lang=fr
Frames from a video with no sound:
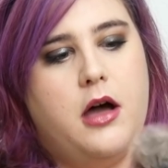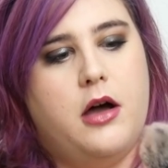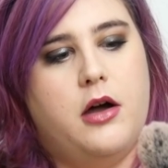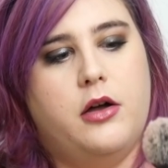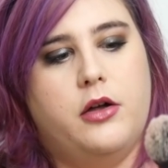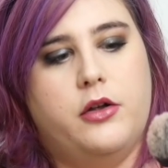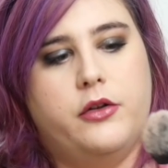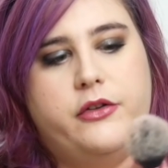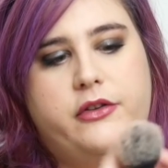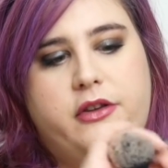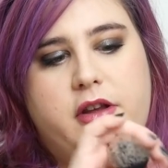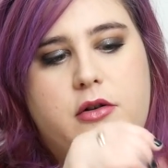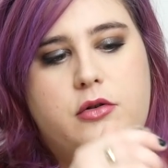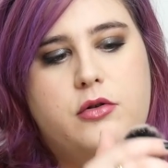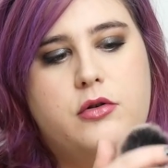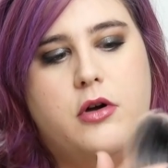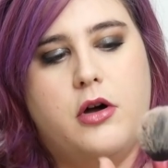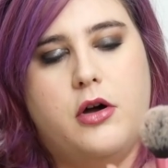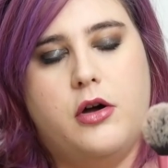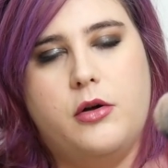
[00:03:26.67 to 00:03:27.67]
Euh, c'est
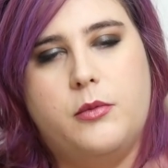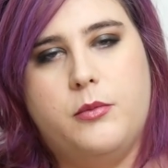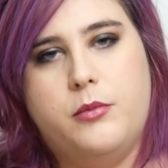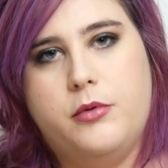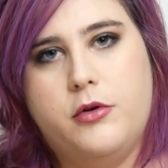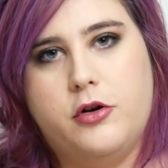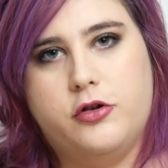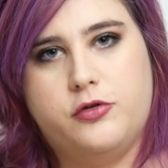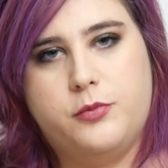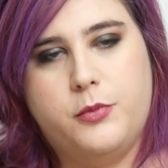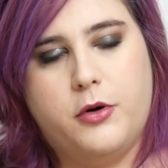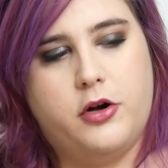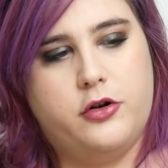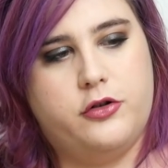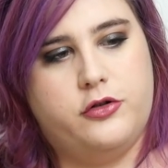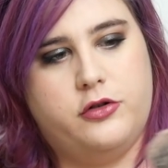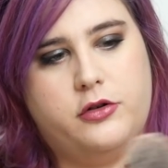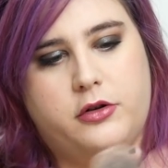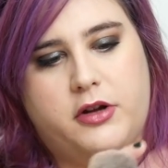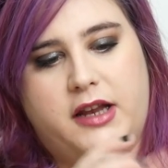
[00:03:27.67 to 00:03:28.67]
le euh, blush
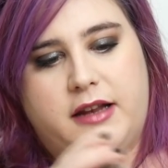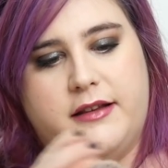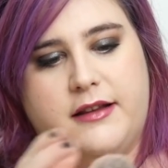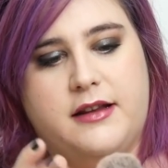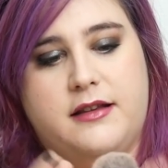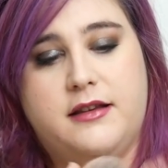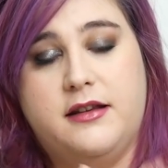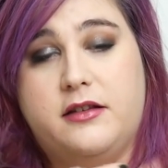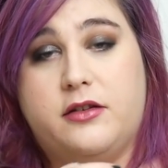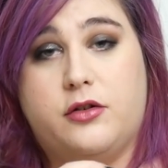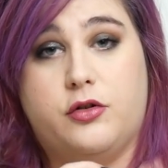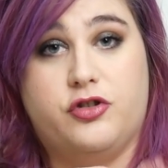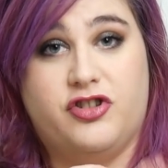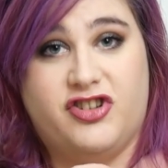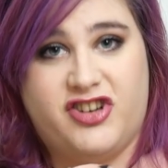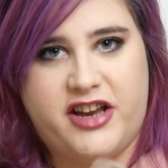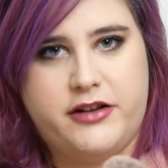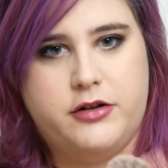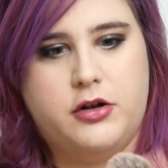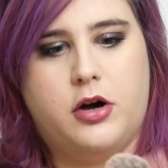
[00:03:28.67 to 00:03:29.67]
brush de Real Techniques que
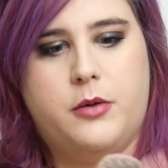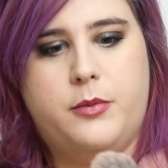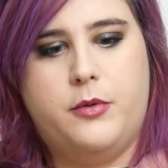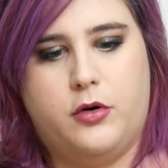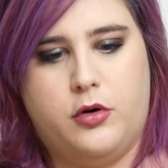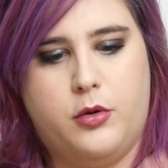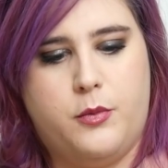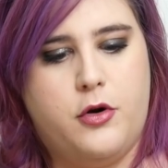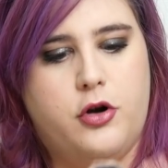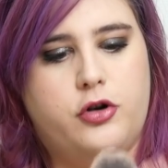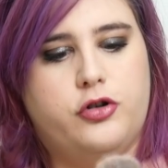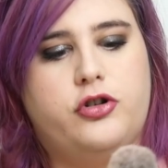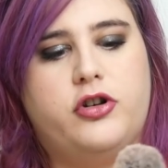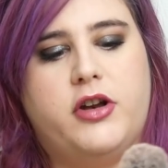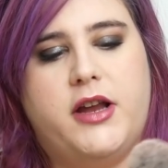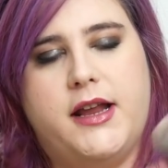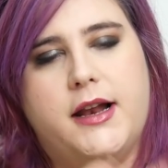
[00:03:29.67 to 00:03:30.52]
j'adore pour le blush.